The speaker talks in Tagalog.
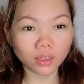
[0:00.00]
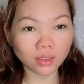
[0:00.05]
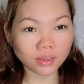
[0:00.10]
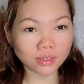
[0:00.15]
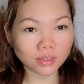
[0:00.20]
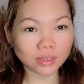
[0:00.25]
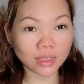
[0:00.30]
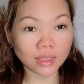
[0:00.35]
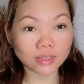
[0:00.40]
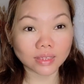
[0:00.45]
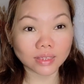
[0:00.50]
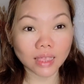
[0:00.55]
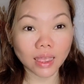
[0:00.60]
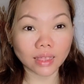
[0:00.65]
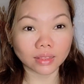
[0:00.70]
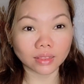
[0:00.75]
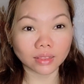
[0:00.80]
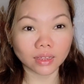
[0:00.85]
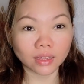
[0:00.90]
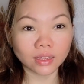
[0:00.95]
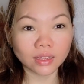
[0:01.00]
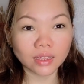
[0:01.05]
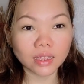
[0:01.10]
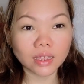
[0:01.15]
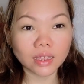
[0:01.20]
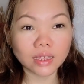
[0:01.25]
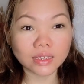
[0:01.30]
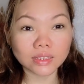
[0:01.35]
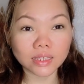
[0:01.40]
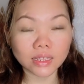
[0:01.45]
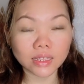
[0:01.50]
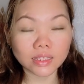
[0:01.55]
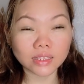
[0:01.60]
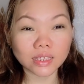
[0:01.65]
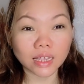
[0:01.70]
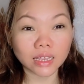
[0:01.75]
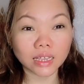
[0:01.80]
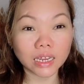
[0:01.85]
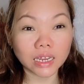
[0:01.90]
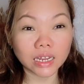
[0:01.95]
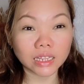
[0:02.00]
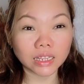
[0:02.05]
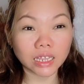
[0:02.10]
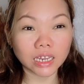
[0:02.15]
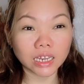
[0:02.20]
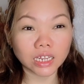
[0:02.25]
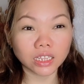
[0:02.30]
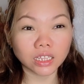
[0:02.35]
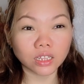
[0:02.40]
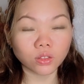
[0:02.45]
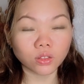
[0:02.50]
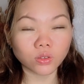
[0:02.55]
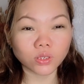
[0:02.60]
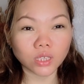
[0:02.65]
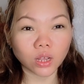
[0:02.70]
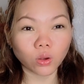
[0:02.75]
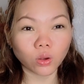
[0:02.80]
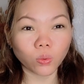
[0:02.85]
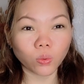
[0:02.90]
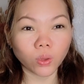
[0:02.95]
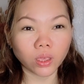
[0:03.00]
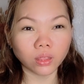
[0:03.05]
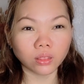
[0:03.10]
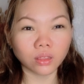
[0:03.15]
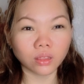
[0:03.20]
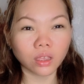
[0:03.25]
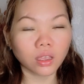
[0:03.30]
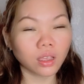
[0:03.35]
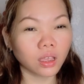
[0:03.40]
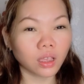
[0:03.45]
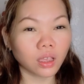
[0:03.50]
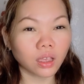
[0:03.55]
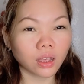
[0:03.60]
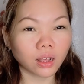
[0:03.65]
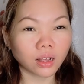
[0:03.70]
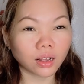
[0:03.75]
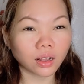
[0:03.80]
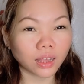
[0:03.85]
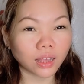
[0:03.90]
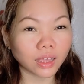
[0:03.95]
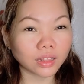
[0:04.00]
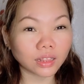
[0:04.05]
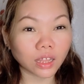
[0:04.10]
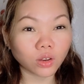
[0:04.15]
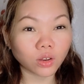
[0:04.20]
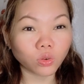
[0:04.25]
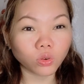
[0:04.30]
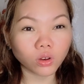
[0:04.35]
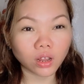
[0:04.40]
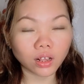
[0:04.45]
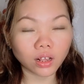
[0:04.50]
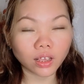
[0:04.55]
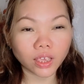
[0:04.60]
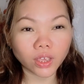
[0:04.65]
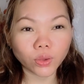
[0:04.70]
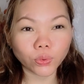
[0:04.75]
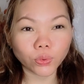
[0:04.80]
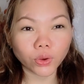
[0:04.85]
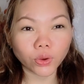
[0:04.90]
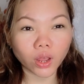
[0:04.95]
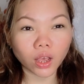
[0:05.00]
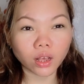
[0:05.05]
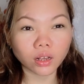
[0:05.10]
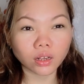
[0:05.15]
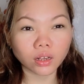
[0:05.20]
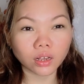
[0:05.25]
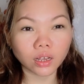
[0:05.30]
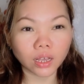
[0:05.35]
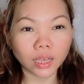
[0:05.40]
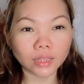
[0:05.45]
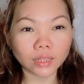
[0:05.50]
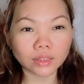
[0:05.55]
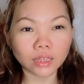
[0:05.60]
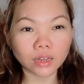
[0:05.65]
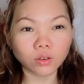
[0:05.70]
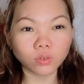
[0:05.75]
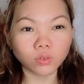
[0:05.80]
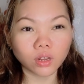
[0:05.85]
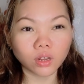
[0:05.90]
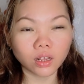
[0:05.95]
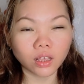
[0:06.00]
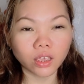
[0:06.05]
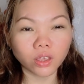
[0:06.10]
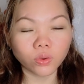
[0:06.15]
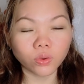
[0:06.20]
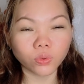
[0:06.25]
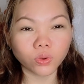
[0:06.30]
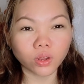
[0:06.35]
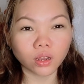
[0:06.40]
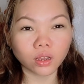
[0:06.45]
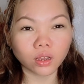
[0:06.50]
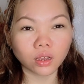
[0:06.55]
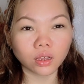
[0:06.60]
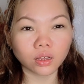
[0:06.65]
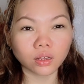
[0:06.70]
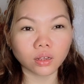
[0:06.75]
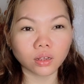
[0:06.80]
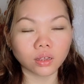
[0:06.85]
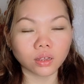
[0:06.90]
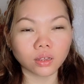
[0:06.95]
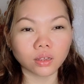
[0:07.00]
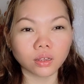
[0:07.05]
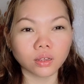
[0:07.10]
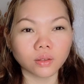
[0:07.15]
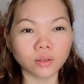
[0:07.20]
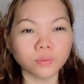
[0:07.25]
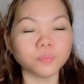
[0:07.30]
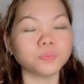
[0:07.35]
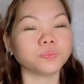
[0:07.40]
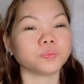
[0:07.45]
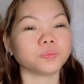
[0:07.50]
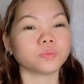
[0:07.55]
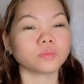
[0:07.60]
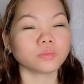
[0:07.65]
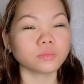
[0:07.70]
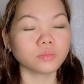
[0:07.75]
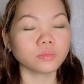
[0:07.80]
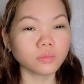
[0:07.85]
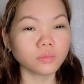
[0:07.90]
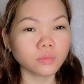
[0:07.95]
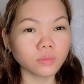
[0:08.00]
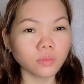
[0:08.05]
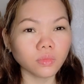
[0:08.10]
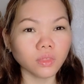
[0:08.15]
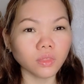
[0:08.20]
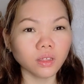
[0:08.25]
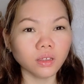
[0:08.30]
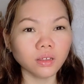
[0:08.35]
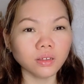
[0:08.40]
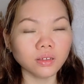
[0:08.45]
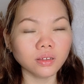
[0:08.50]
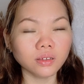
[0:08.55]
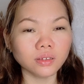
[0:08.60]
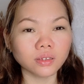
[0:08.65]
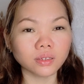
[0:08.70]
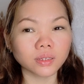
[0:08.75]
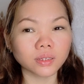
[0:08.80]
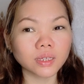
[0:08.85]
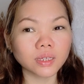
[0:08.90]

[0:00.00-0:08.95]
sa sun. Since ang init-init dito sa Kuwait, kahit anong lagay ko ng kahit anong lagay ko ng uh, uh,